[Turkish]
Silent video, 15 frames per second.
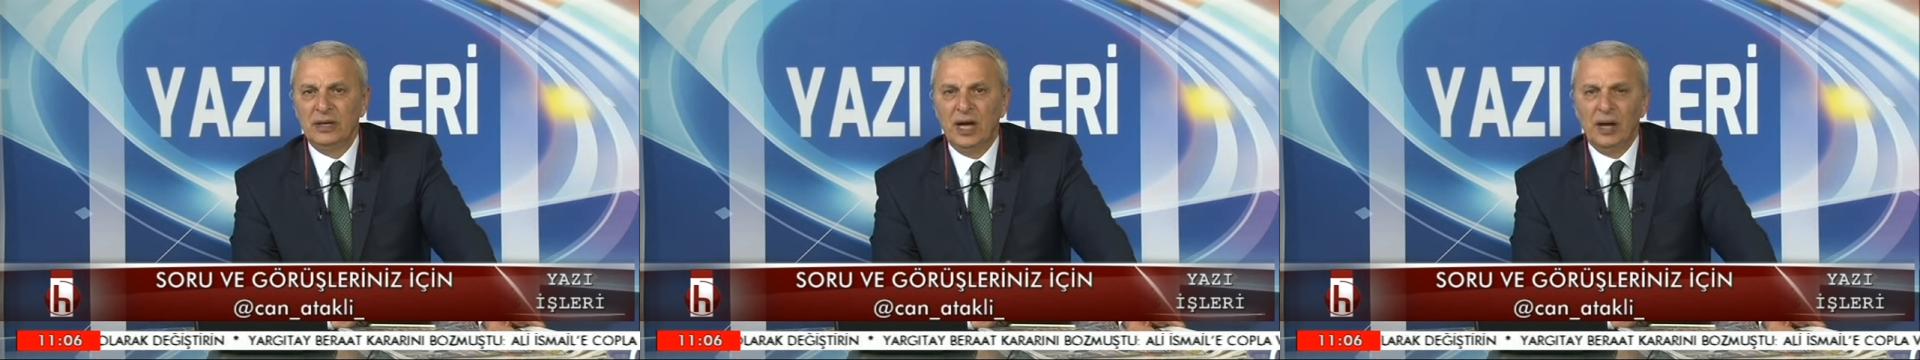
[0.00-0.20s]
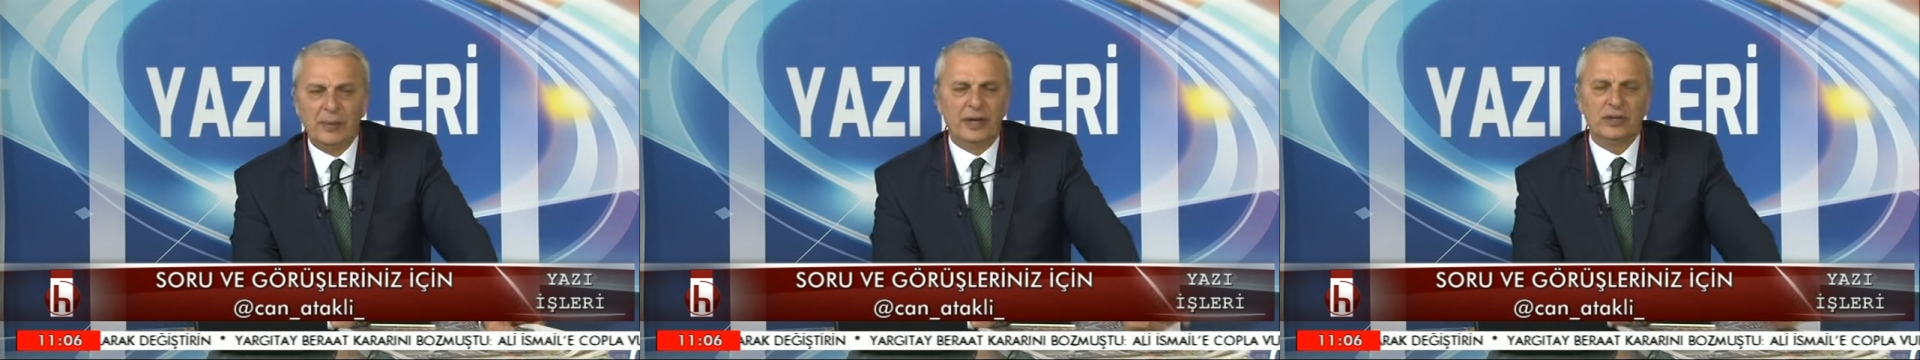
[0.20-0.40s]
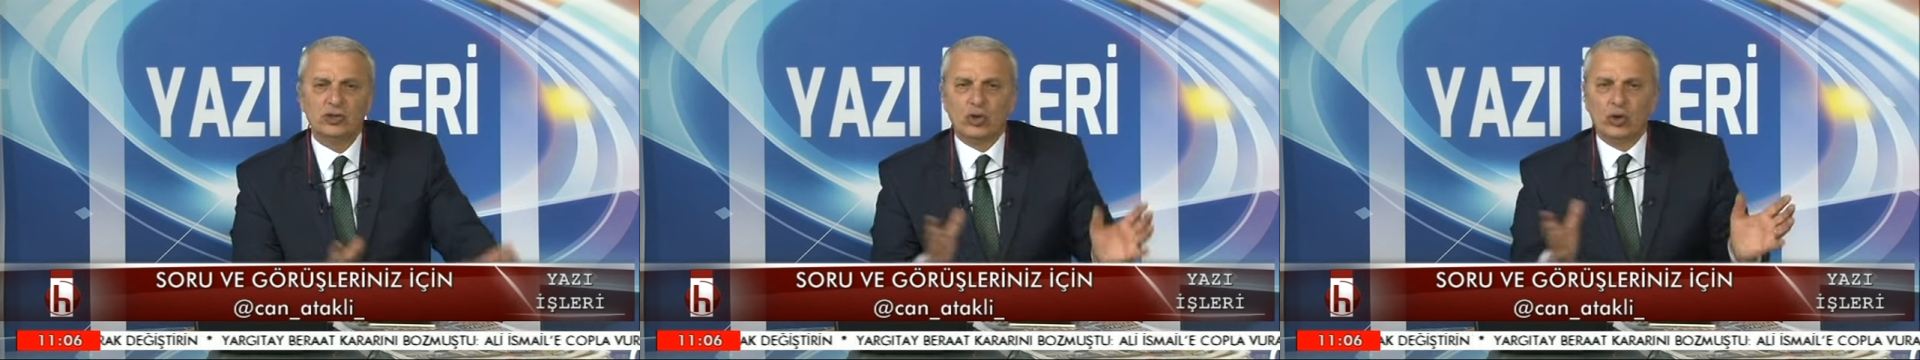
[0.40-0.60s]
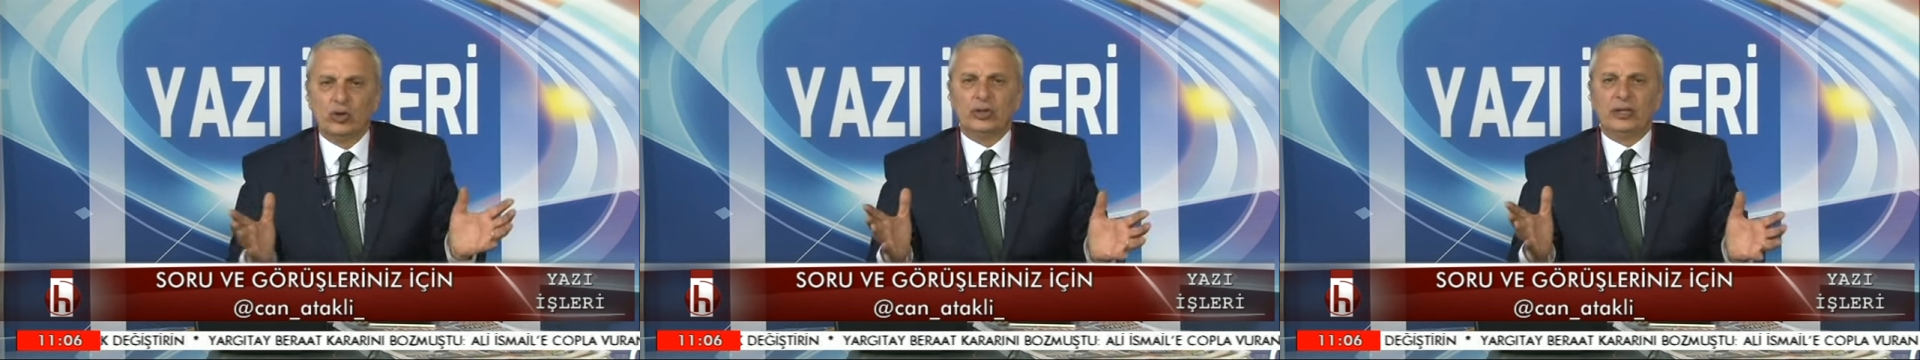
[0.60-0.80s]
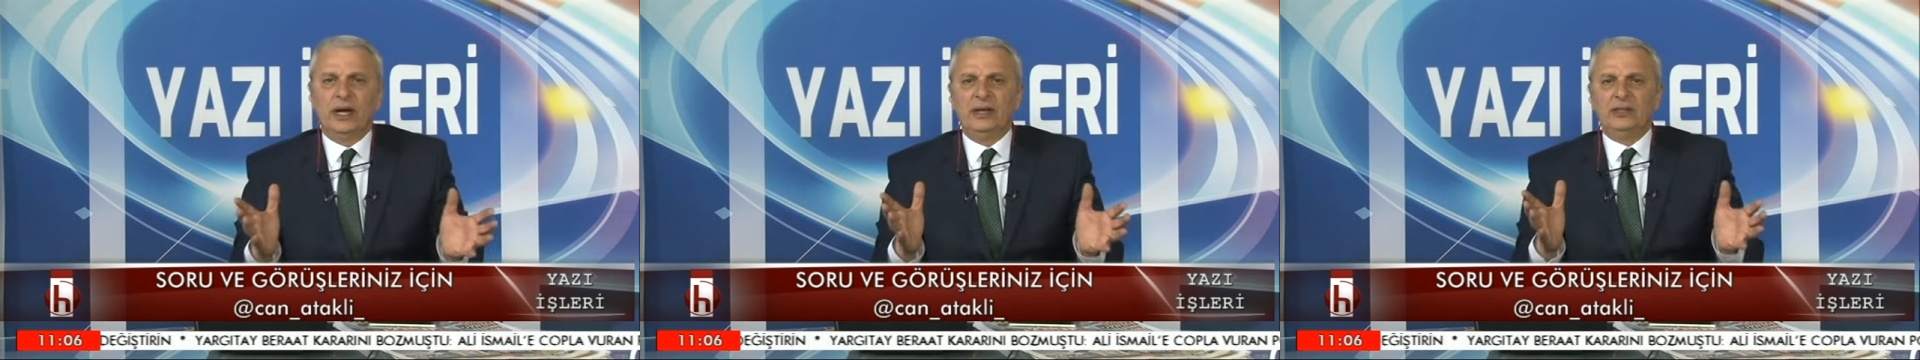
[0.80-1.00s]
Ama
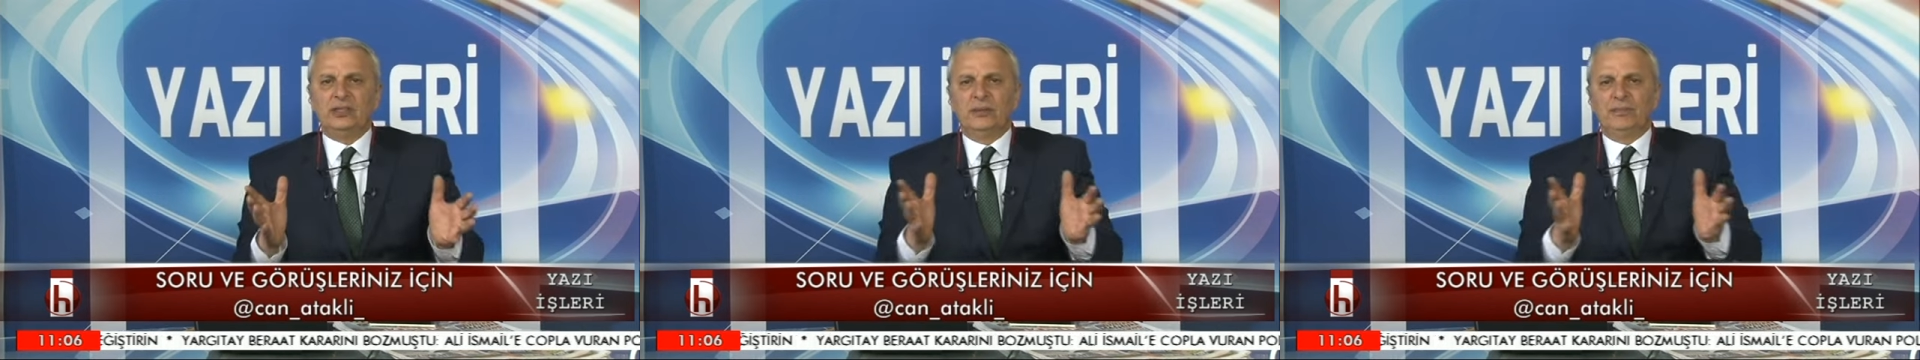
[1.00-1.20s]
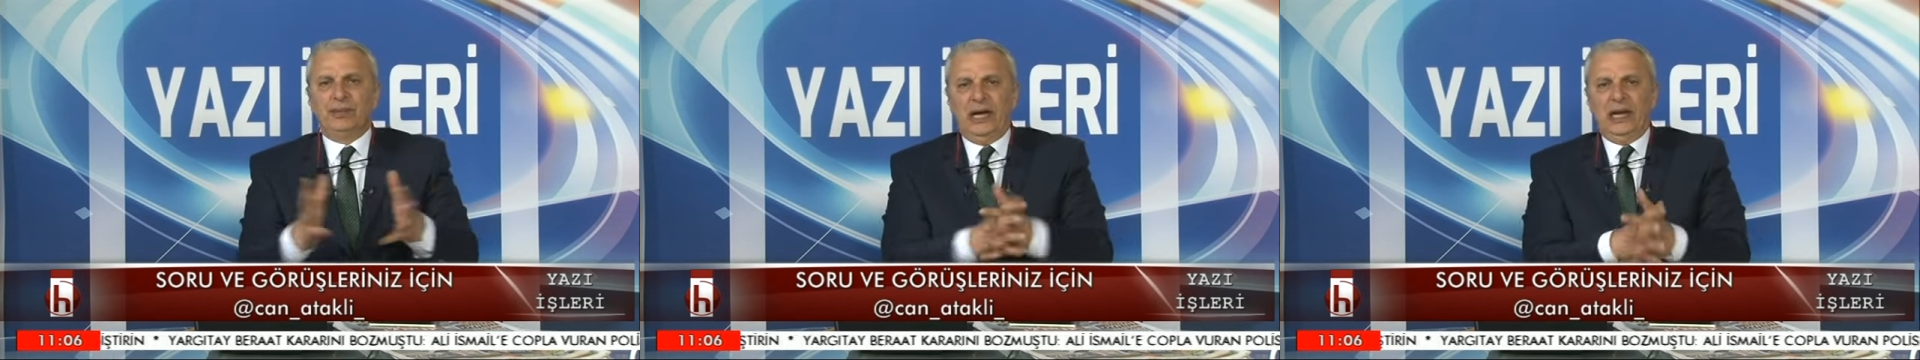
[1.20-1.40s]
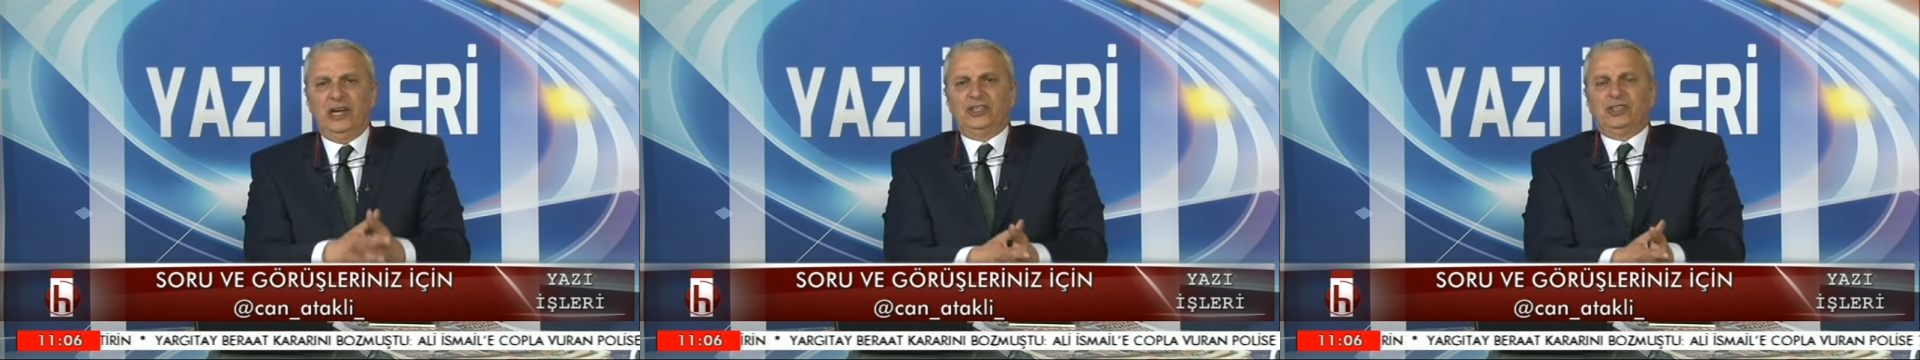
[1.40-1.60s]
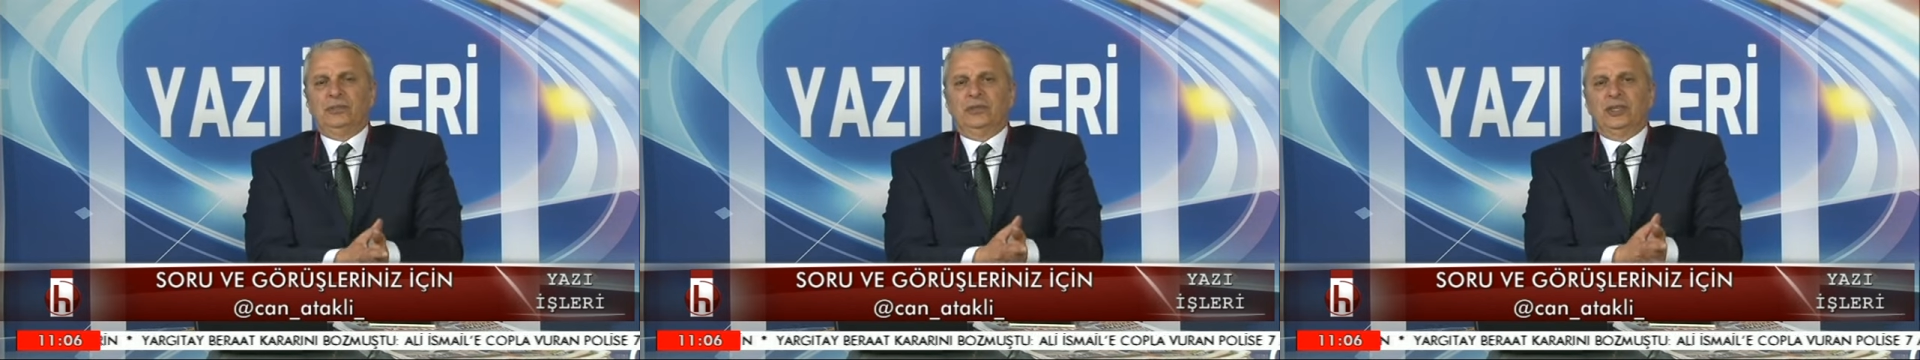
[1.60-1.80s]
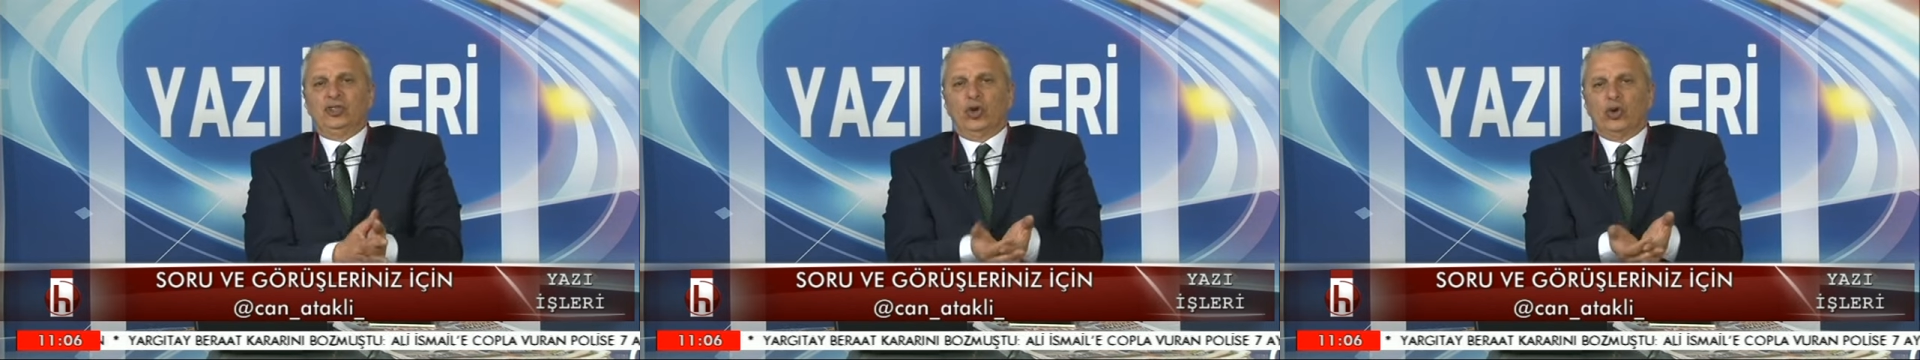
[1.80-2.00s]
sonunda işte
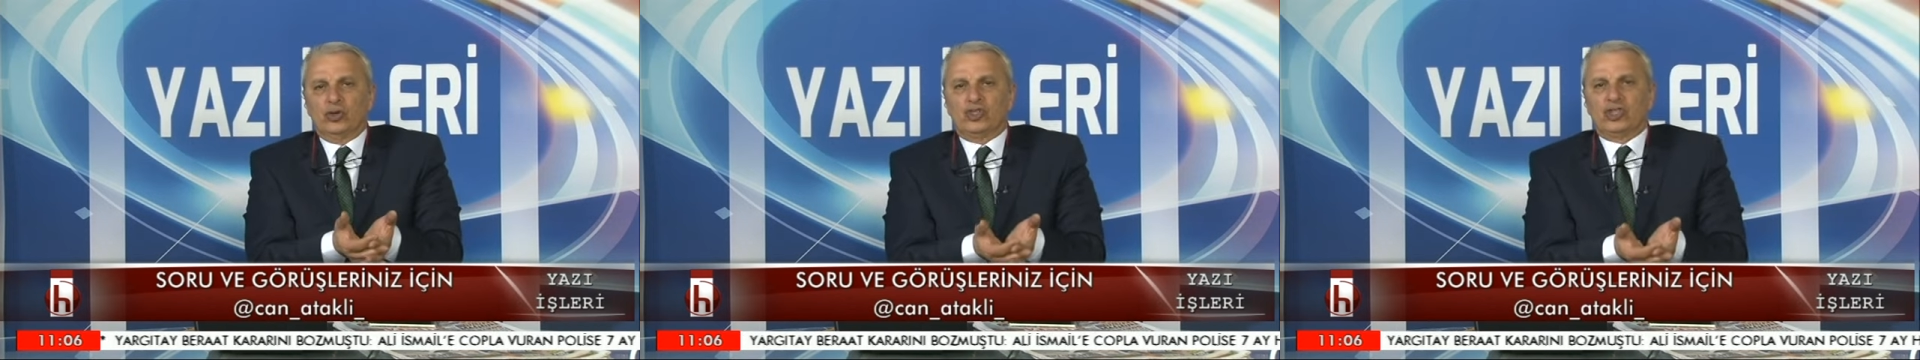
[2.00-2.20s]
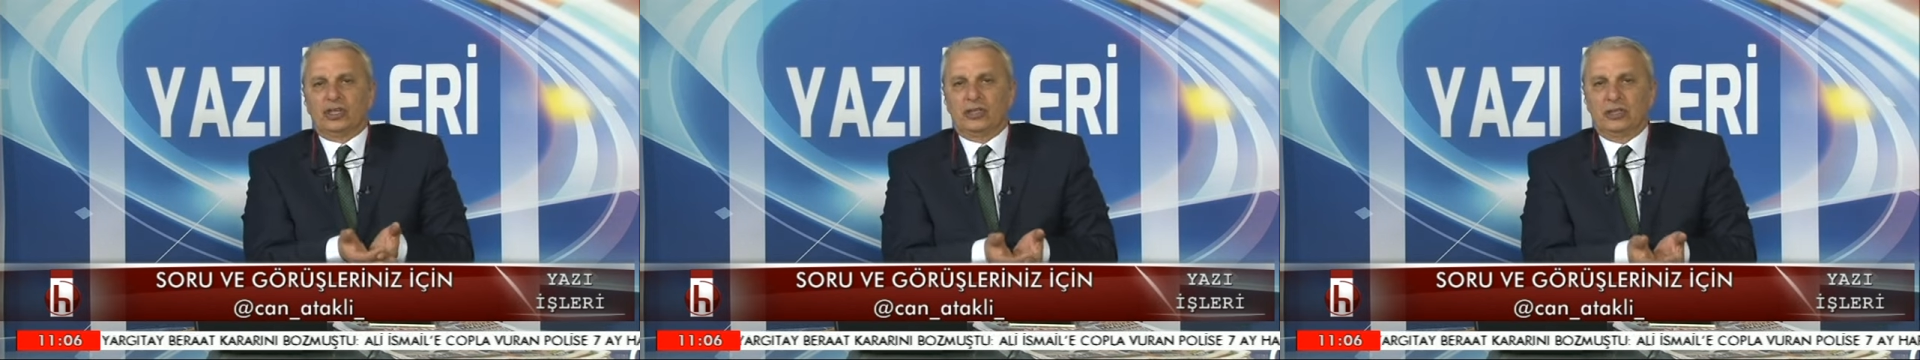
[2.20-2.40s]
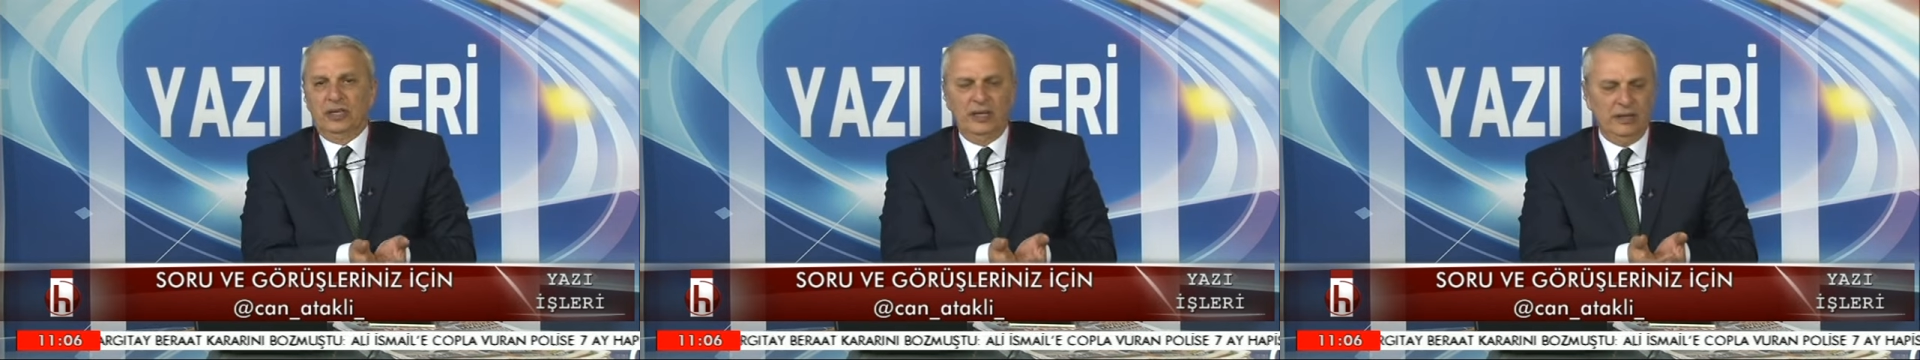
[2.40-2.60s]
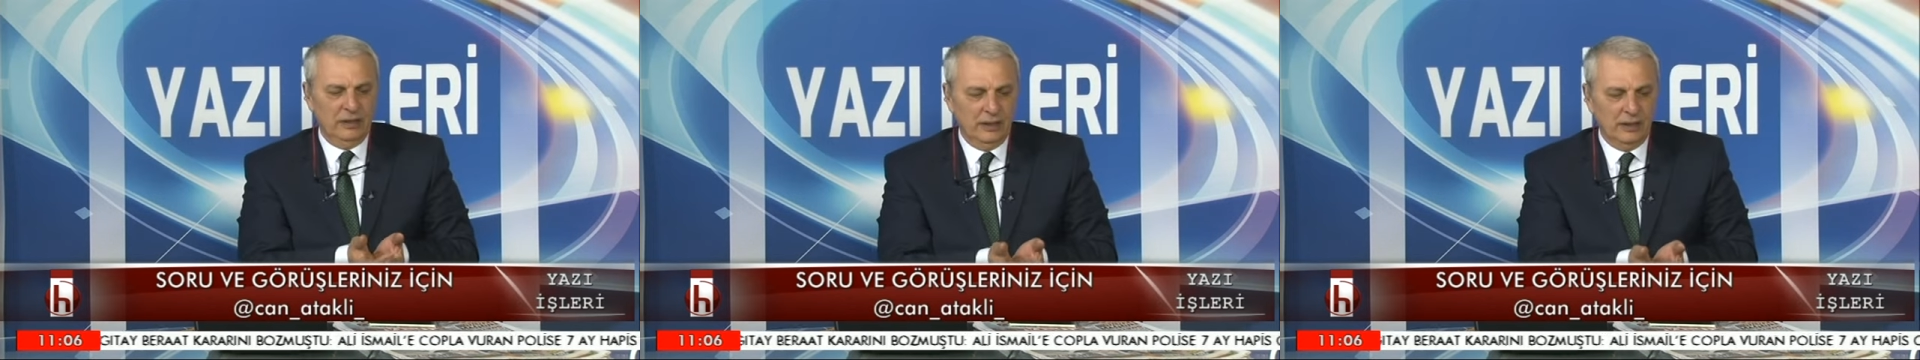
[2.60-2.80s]
paylaşımda sorun çıktı.